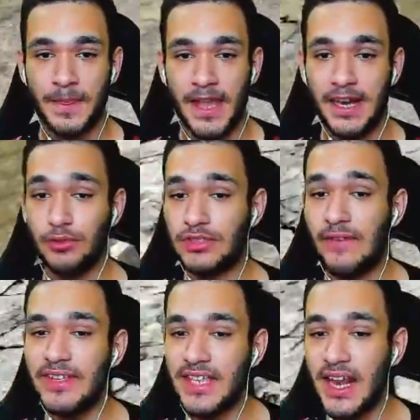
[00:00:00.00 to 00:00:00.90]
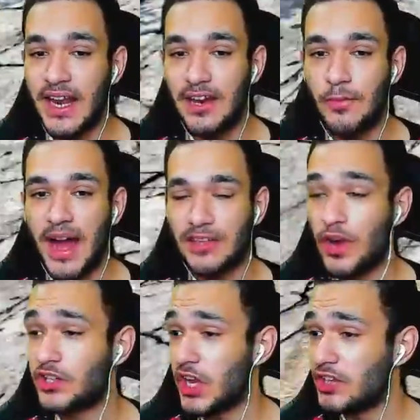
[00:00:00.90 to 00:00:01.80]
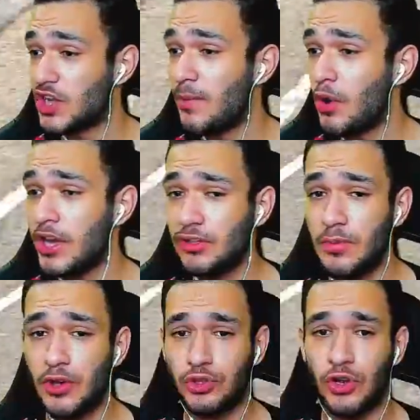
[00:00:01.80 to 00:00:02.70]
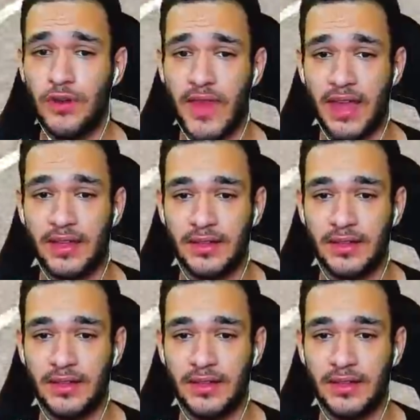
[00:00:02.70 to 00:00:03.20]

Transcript: Ele não tava acelerando mais. Eu achei que tinha morrido o motor, velho.